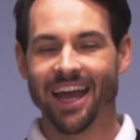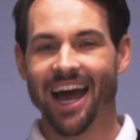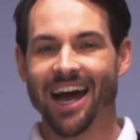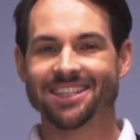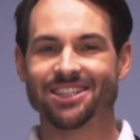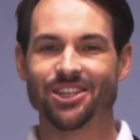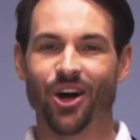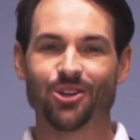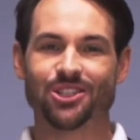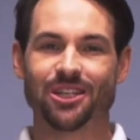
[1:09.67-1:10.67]
Achten Sie
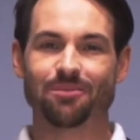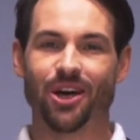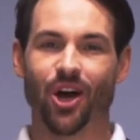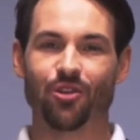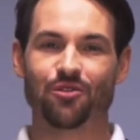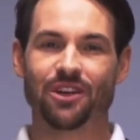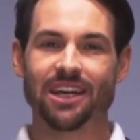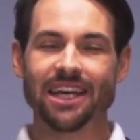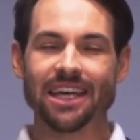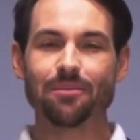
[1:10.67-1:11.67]
außerdem darauf,
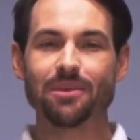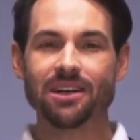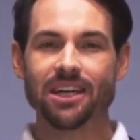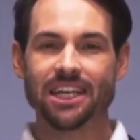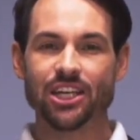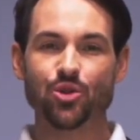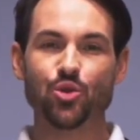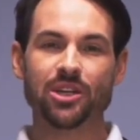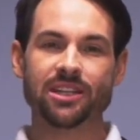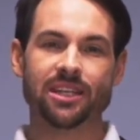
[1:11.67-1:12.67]
immer
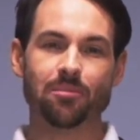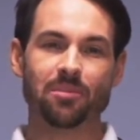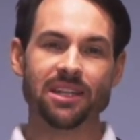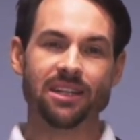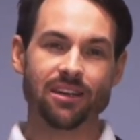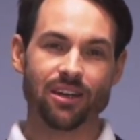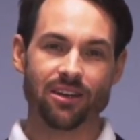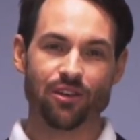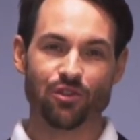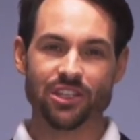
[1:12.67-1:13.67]
genügend Gebinde
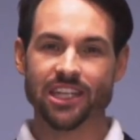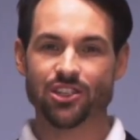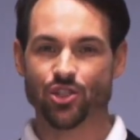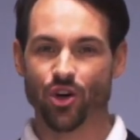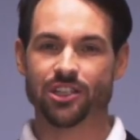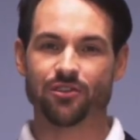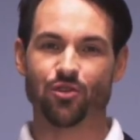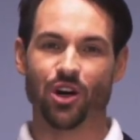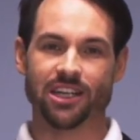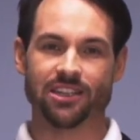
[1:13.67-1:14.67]
von jeder Sorte
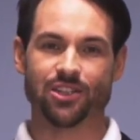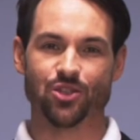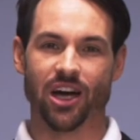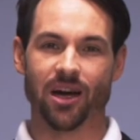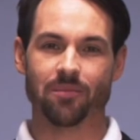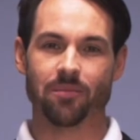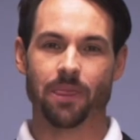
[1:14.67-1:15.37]
vorrätig zu haben.